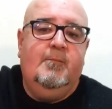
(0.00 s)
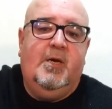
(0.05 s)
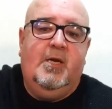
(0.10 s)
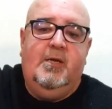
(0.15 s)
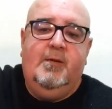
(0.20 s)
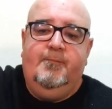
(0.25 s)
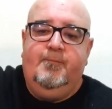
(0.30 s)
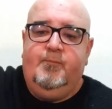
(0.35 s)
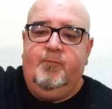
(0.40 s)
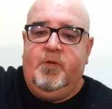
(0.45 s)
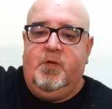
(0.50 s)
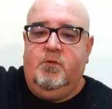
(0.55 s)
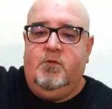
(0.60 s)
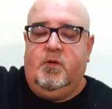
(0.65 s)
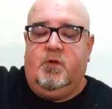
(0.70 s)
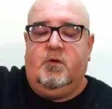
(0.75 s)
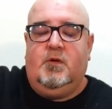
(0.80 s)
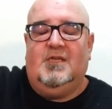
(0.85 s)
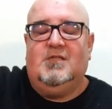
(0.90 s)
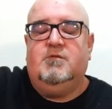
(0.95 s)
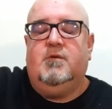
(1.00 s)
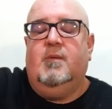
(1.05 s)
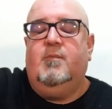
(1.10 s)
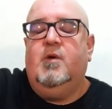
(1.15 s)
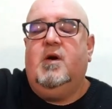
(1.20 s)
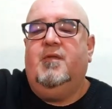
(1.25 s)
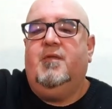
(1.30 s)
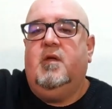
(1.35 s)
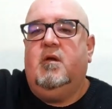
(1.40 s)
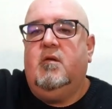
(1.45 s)
¿vale? Pero en nuestro caso
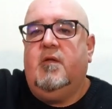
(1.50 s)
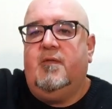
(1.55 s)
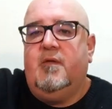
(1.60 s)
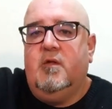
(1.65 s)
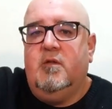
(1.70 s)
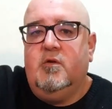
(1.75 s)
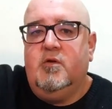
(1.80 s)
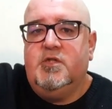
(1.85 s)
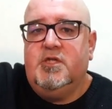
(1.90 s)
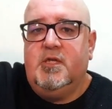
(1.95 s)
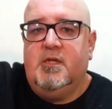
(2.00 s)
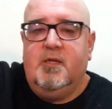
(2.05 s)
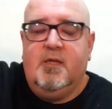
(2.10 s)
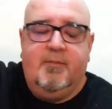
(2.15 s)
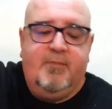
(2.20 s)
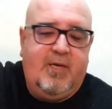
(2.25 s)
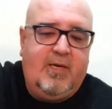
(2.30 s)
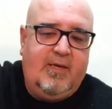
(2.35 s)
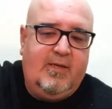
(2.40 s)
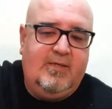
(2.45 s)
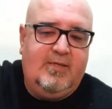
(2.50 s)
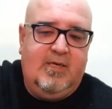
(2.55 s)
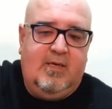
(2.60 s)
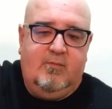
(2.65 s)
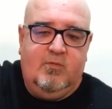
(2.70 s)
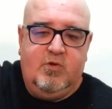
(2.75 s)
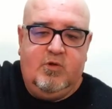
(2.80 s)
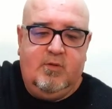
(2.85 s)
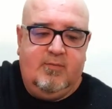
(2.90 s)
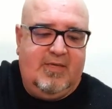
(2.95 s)
vamos a hacerlo a 180 para que sea
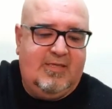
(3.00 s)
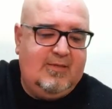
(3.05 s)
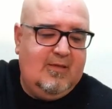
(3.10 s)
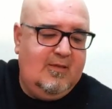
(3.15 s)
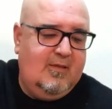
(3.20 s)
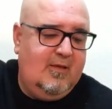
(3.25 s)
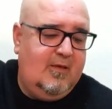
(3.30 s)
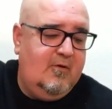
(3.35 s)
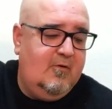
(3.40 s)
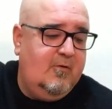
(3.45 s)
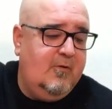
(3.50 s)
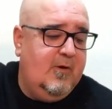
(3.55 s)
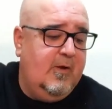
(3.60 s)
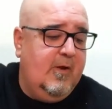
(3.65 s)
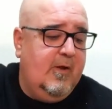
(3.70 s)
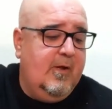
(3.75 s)
mucho más sencillo.